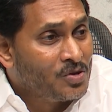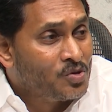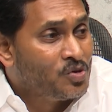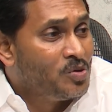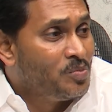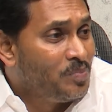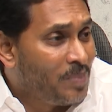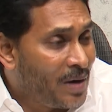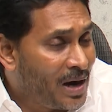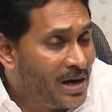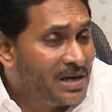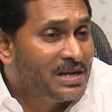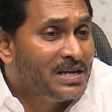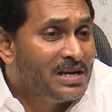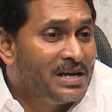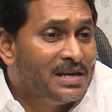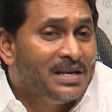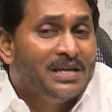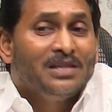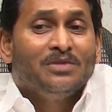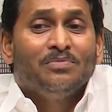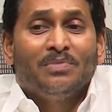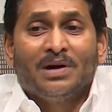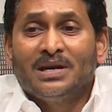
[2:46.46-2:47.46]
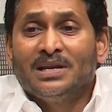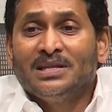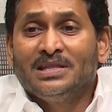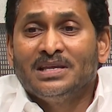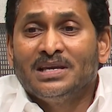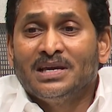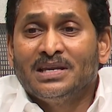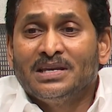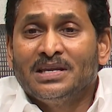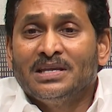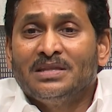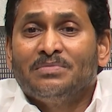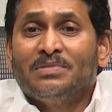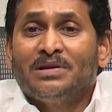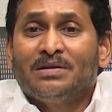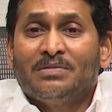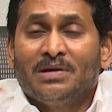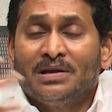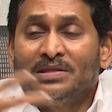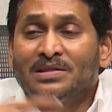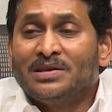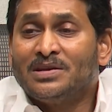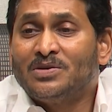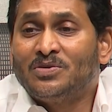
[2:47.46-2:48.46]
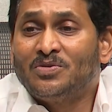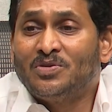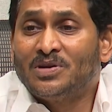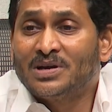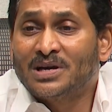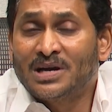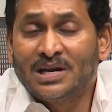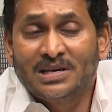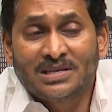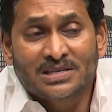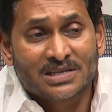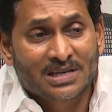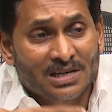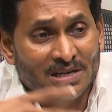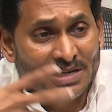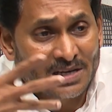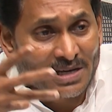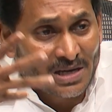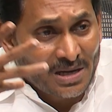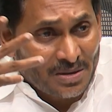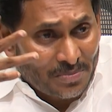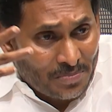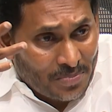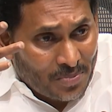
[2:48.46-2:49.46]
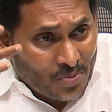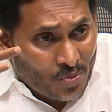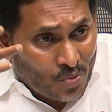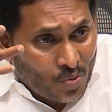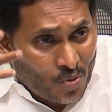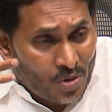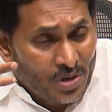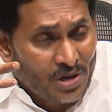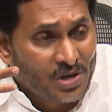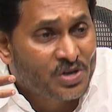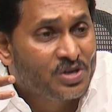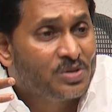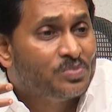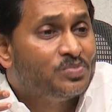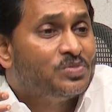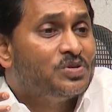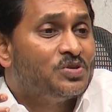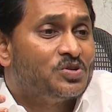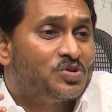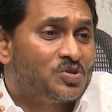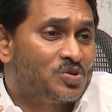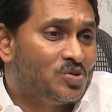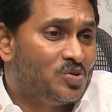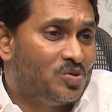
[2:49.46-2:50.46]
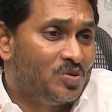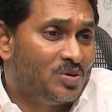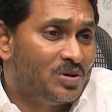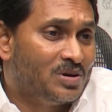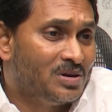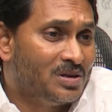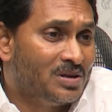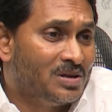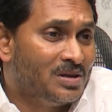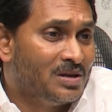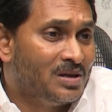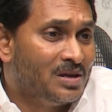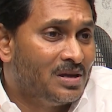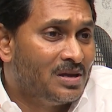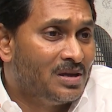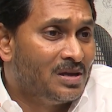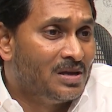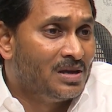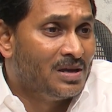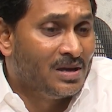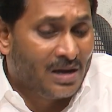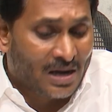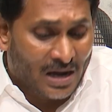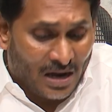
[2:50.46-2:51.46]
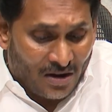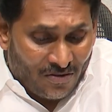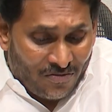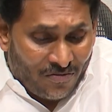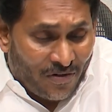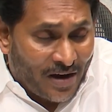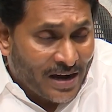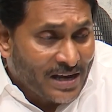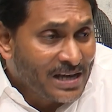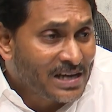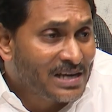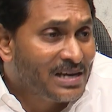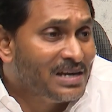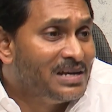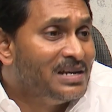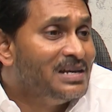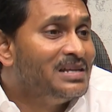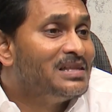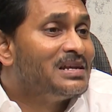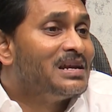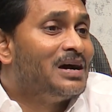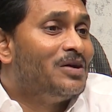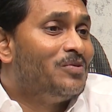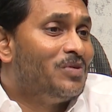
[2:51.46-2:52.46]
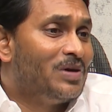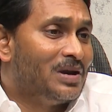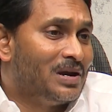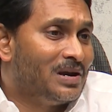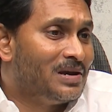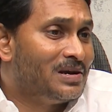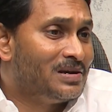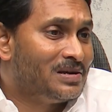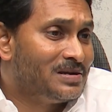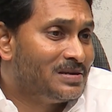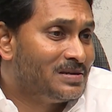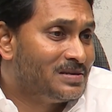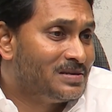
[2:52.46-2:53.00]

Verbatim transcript: సో పార్టీ అనేది మనది అనేది మనం అందరం కూడా కలిసికట్టుగా ఓనర్షిప్ తీసుకోవాలి ఆ ఫైర్ అనేది రావాలా